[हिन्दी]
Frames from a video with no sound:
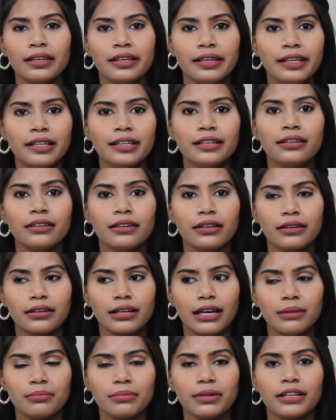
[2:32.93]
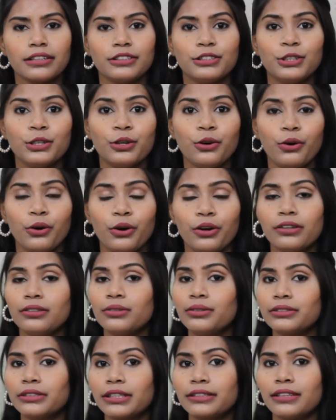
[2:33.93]
हीलर काम करती है और
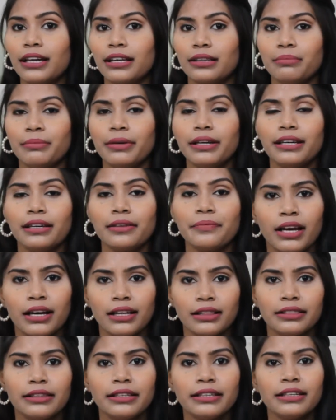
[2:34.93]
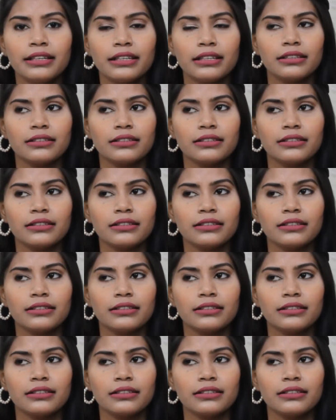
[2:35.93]
उसके साथ में हल्दी